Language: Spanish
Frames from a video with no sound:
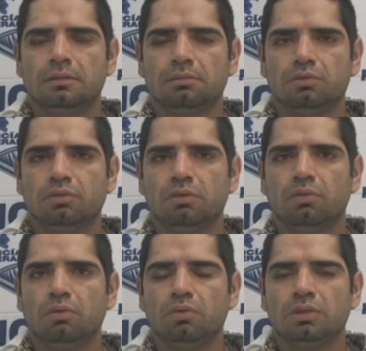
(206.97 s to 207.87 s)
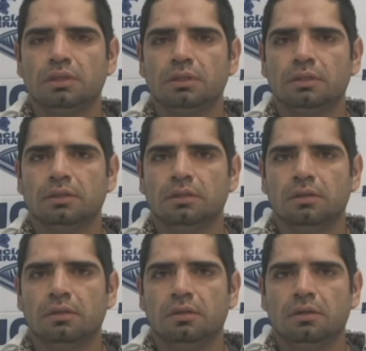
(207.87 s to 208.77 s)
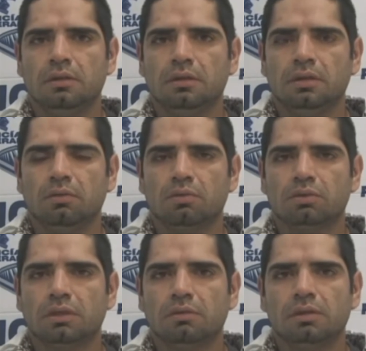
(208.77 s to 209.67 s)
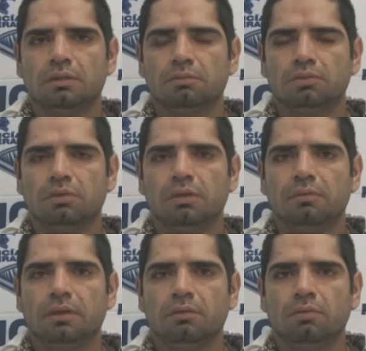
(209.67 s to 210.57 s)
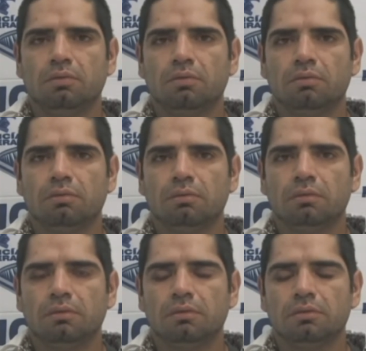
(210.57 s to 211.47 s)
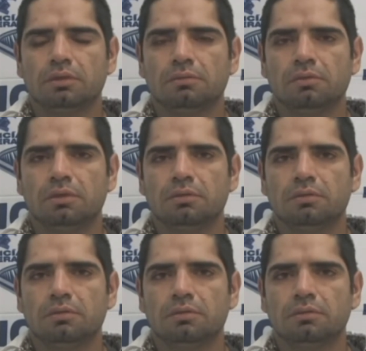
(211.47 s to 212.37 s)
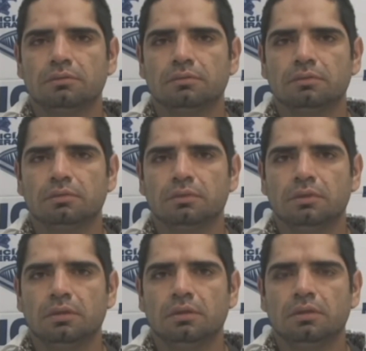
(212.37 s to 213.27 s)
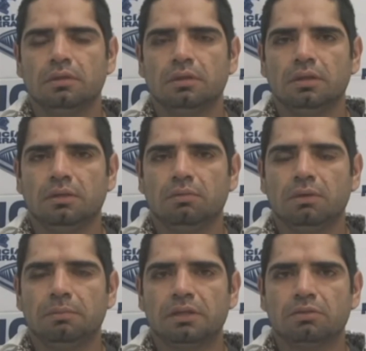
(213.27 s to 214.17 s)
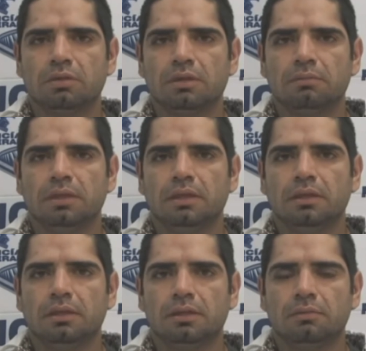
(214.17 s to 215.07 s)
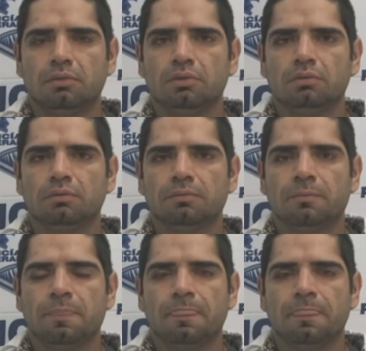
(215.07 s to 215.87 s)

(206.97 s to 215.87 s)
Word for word: se puso en un cruce y a un costado de él se puso el vehículo con los explosivos. Y ya una persona vía remoto,